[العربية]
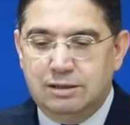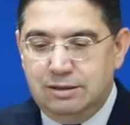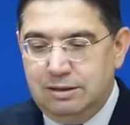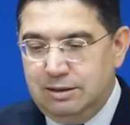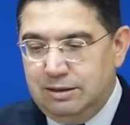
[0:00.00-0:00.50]

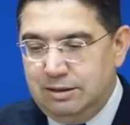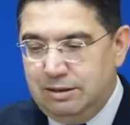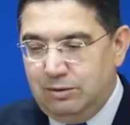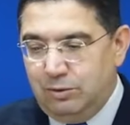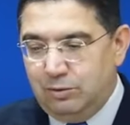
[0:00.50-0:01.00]

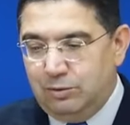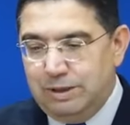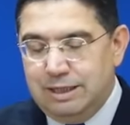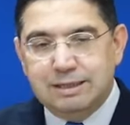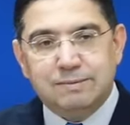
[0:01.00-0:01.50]

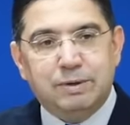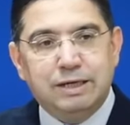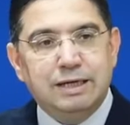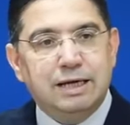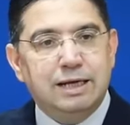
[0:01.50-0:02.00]
الحكومه
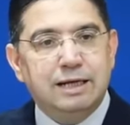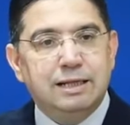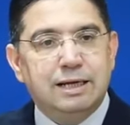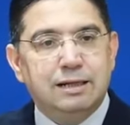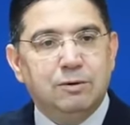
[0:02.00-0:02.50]
الاسبانيه على
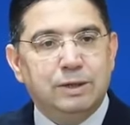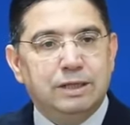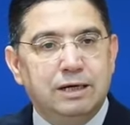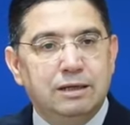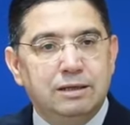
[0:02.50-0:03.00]
ان هذا
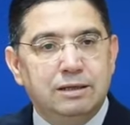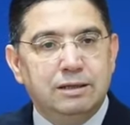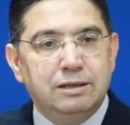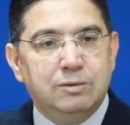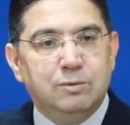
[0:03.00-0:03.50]
الوضع
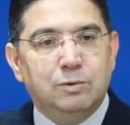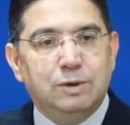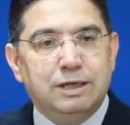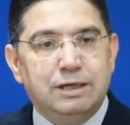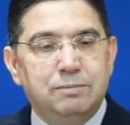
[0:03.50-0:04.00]

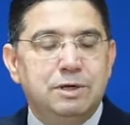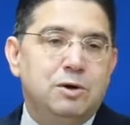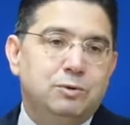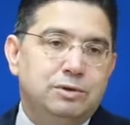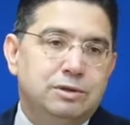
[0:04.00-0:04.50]
هو وضع لم
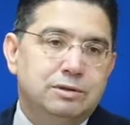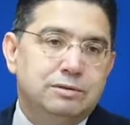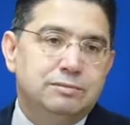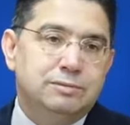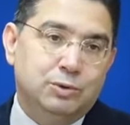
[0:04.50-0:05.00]
يعد
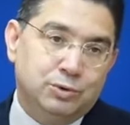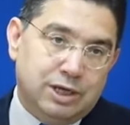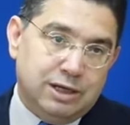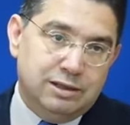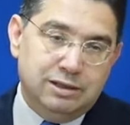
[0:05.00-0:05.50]

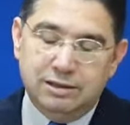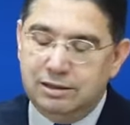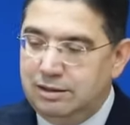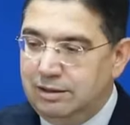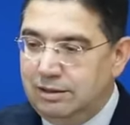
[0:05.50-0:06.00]
يطاق
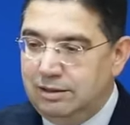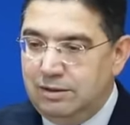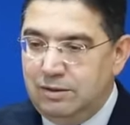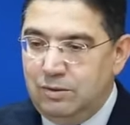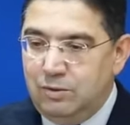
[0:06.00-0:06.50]

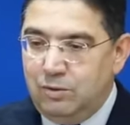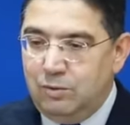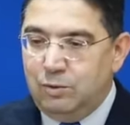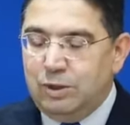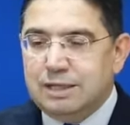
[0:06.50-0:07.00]

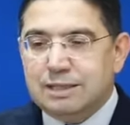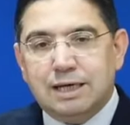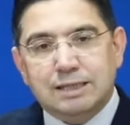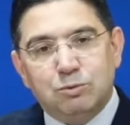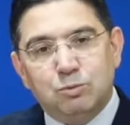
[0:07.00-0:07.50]

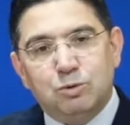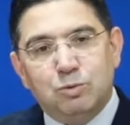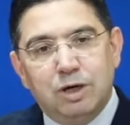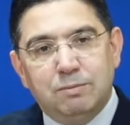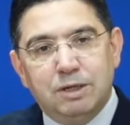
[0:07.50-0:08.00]
وكنتقاسموا
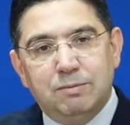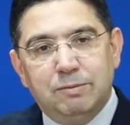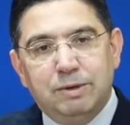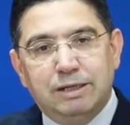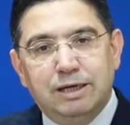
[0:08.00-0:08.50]
مجموعه من
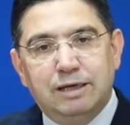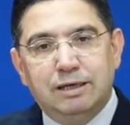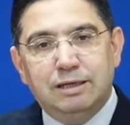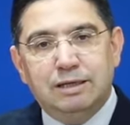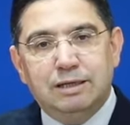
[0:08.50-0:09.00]
المبادئ
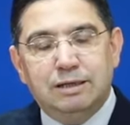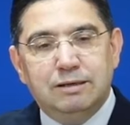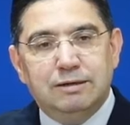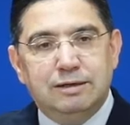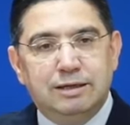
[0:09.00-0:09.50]

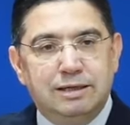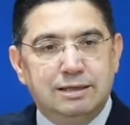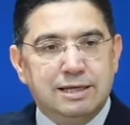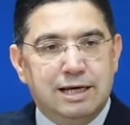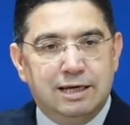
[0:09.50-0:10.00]
آه،
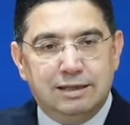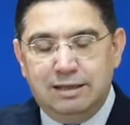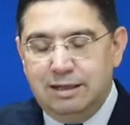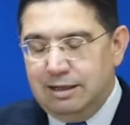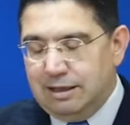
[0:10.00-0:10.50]
ازاء هذه
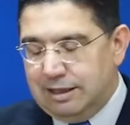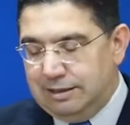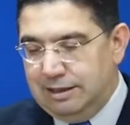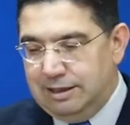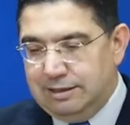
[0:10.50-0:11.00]

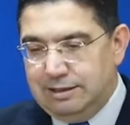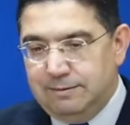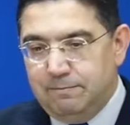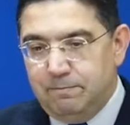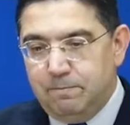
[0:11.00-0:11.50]
القضيه هذه